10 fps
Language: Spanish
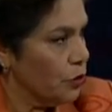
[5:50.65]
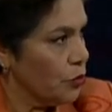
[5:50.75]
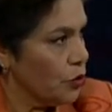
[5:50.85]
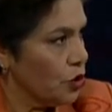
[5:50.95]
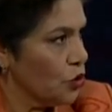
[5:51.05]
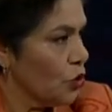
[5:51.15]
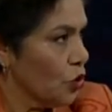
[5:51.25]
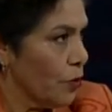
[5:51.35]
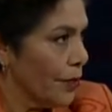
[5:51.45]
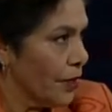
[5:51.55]
un proceso de
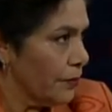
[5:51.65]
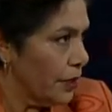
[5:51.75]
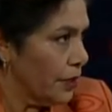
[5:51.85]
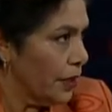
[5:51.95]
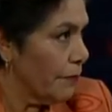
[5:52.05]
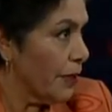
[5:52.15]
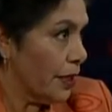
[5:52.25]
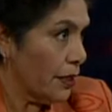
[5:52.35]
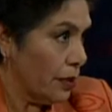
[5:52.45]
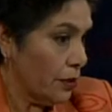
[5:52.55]
gobernabilidad
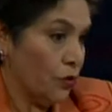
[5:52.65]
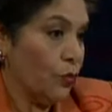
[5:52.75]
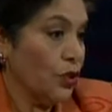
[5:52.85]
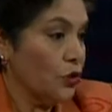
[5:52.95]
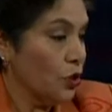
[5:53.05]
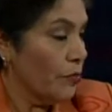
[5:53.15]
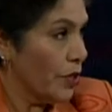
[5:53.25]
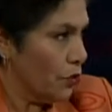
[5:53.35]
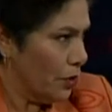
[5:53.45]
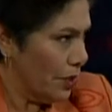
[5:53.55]
para, como ha dicho él,
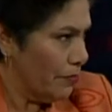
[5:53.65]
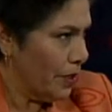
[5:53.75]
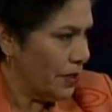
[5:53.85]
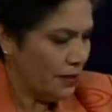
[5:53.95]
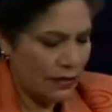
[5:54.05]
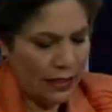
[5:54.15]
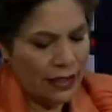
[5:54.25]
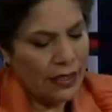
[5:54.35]
para ayudar al país.